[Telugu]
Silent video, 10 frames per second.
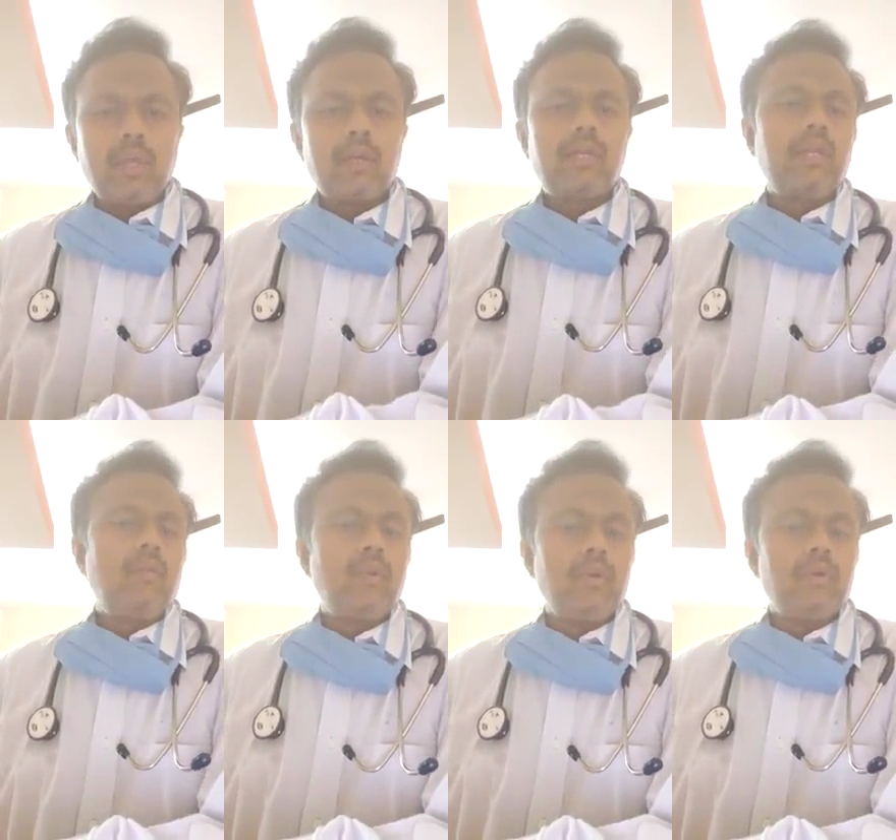
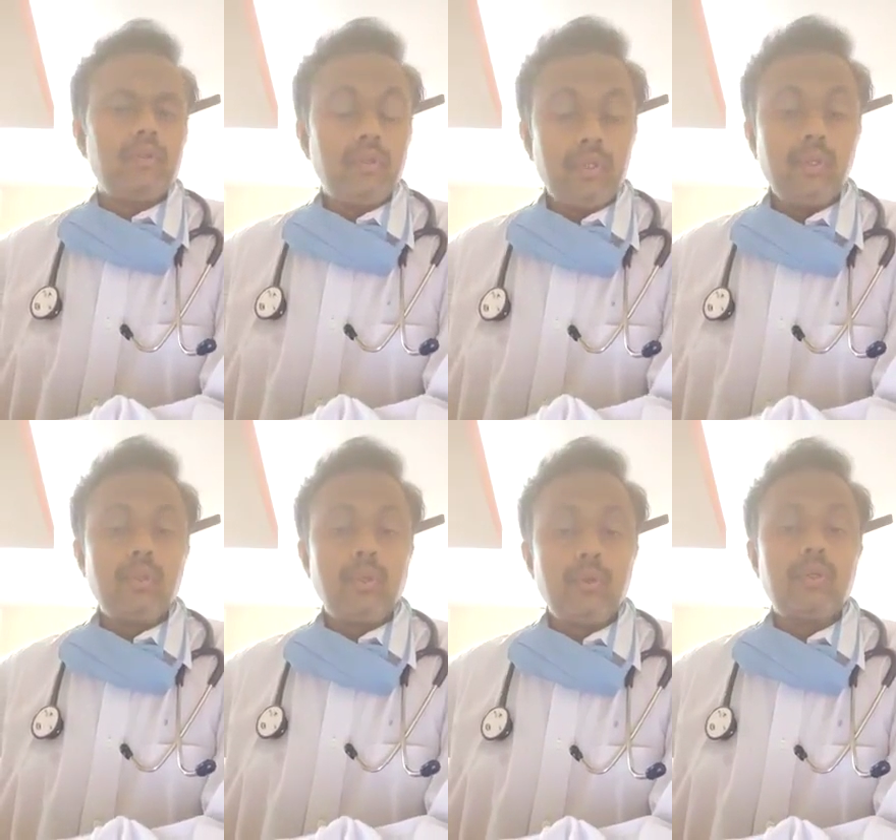డాక్టర్ని
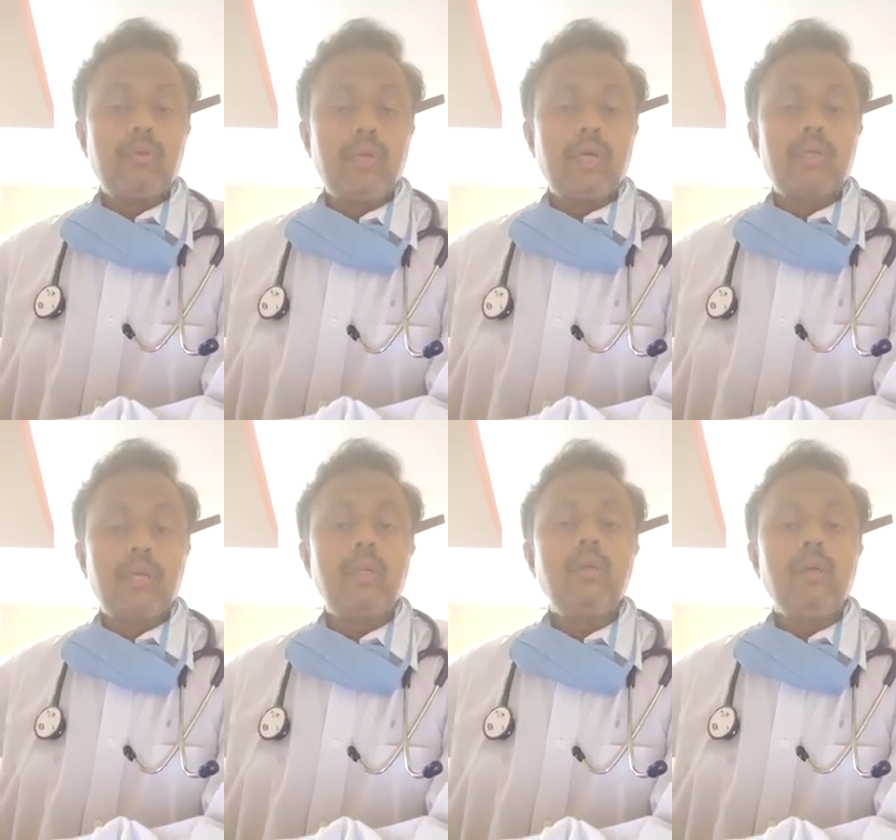డ్యూటీలో ఉన్నటువంటి
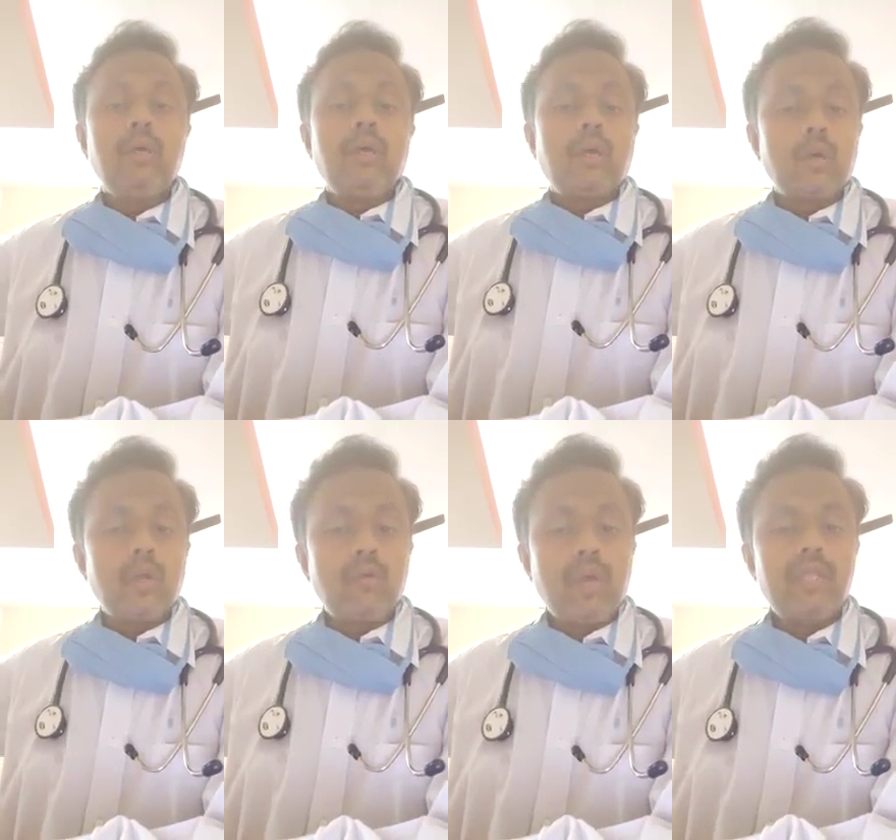డాక్టర్ని
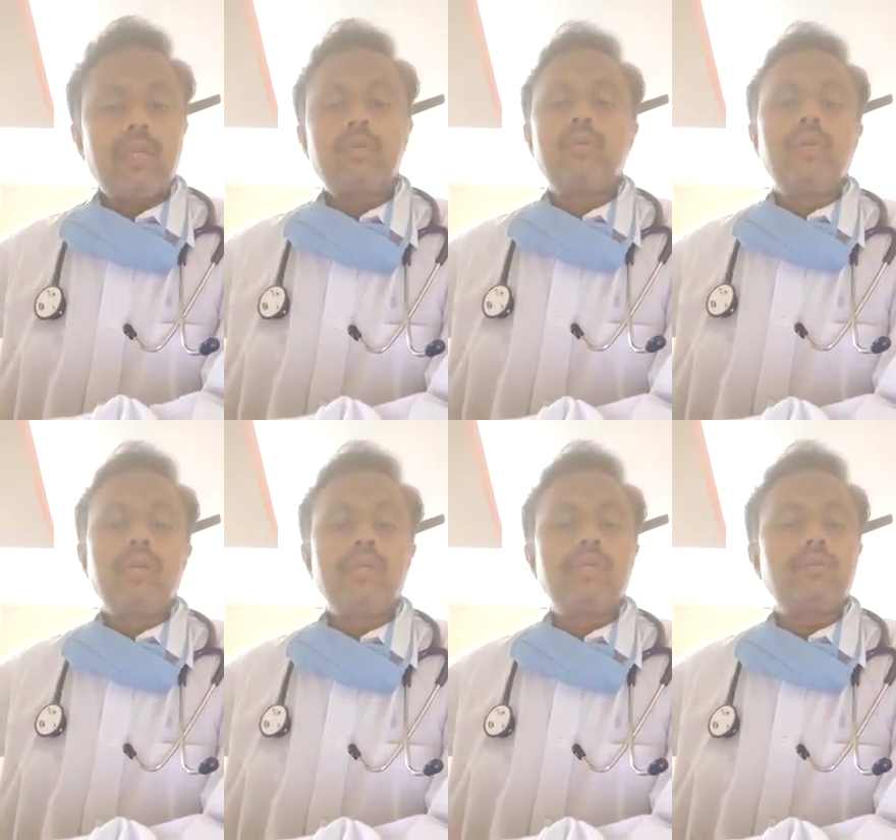కరోనా వ్యాధిగ్రస్తుని
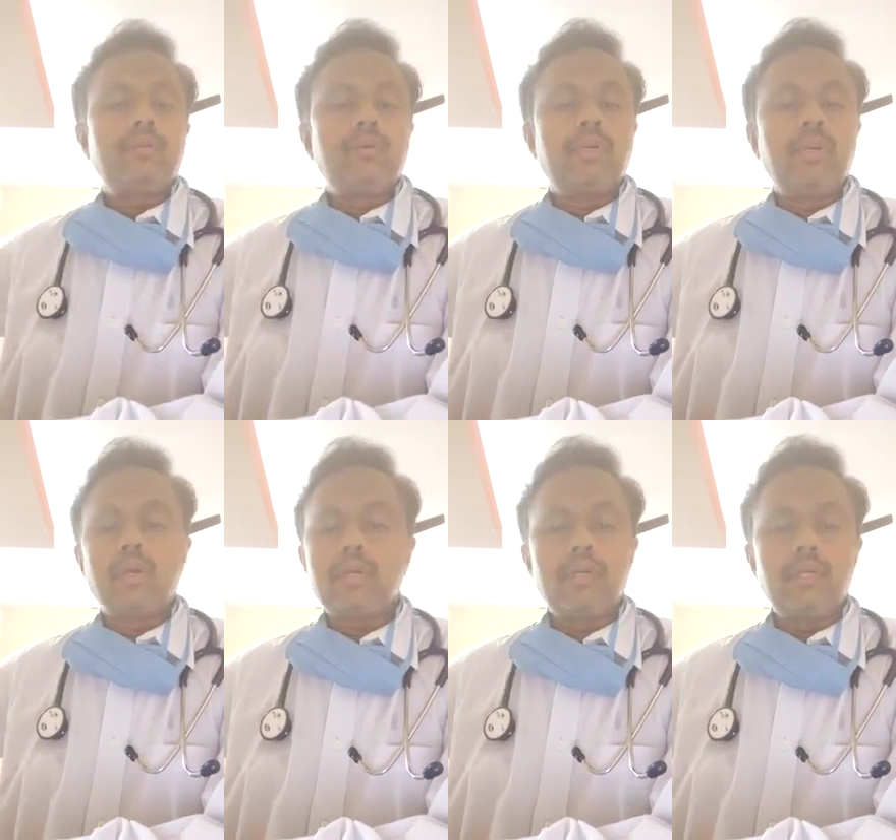ట్రీట్ చేస్తున్నటువంటి
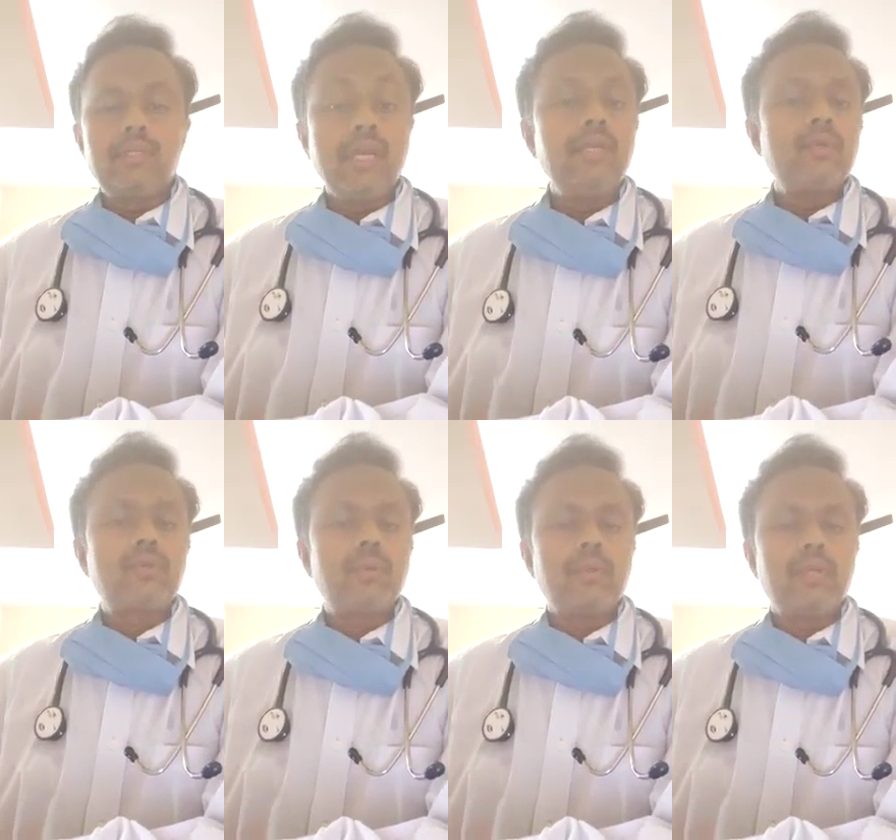డాక్టర్ని చేయి
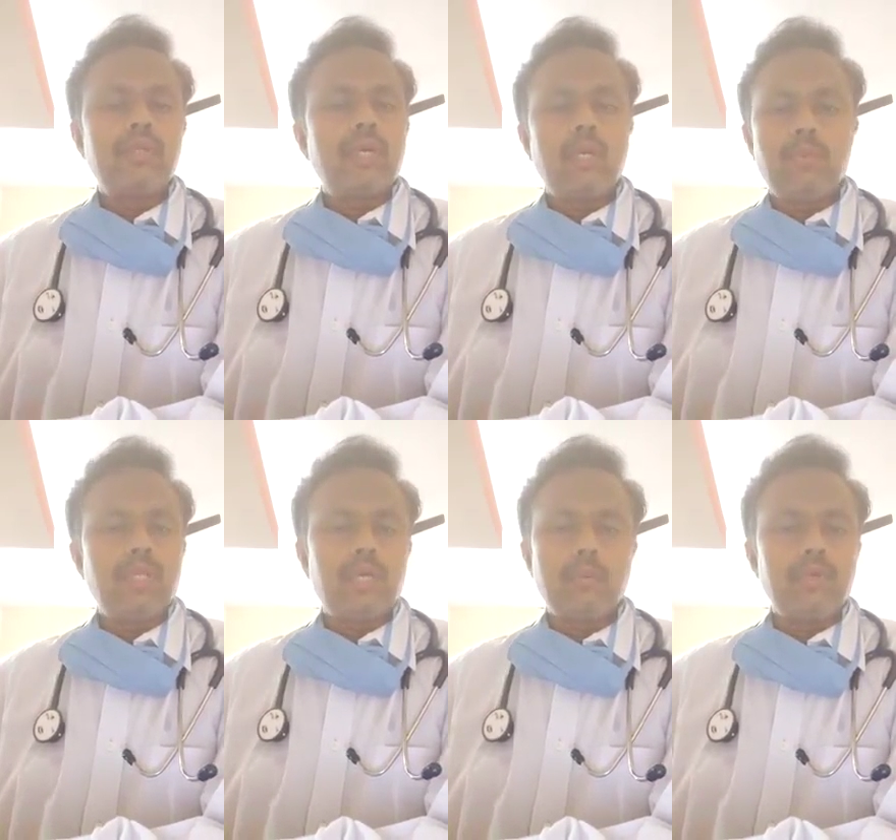చేసుకోవడం అనేది చాలా
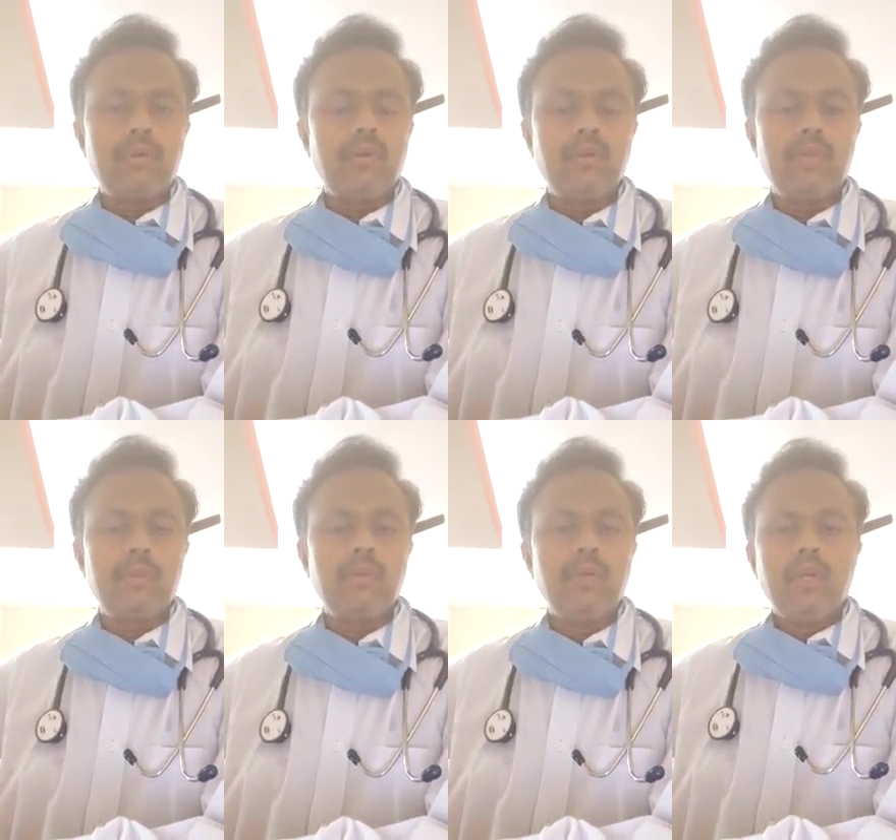బాధాకరమైనటువంటి
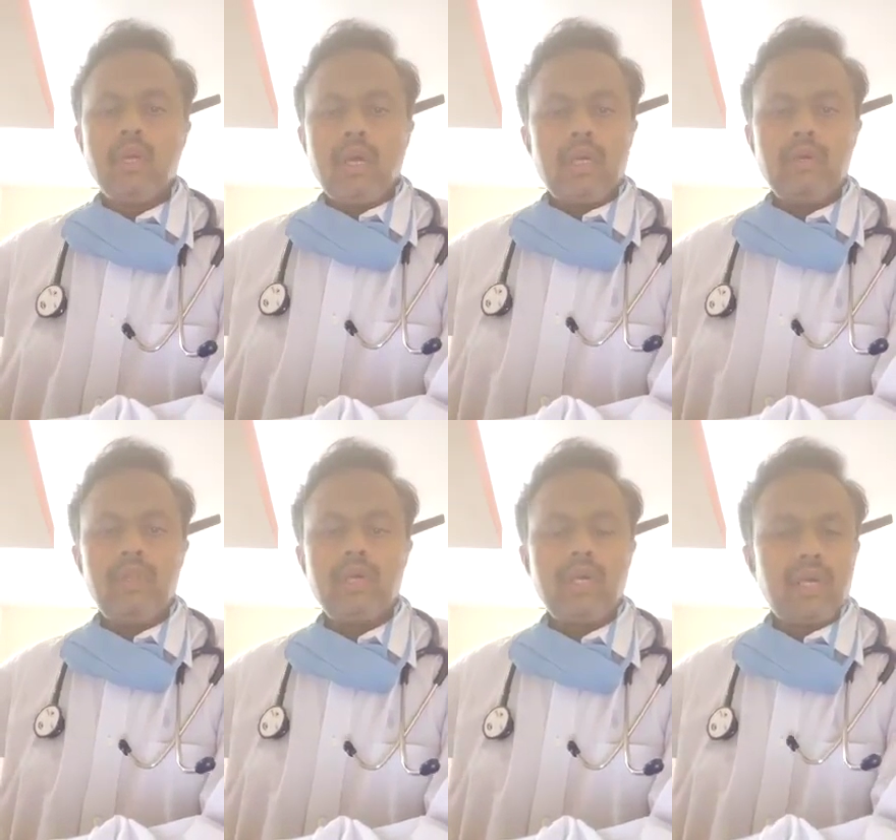విషయం
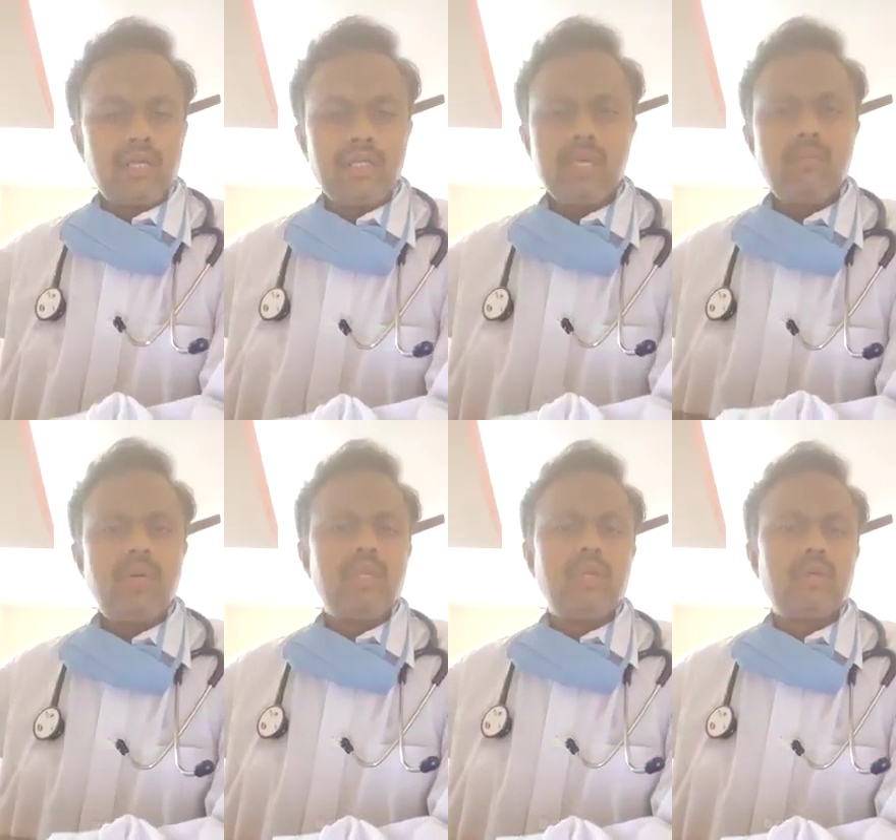అదేవిధంగా
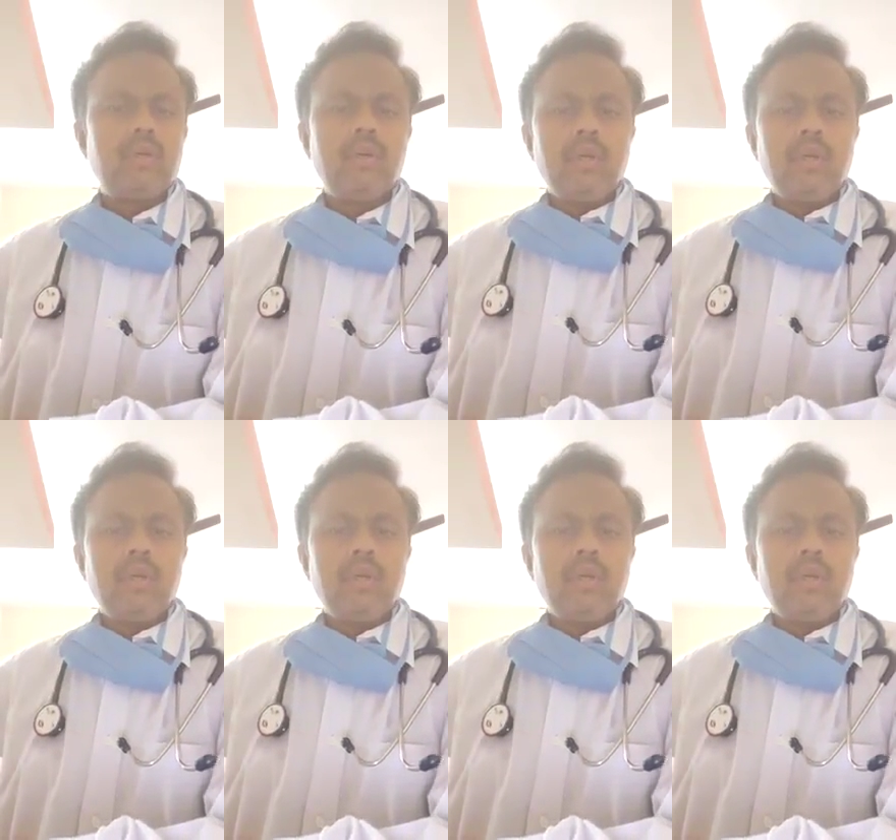నిజామాబాద్లో ఇక్కడ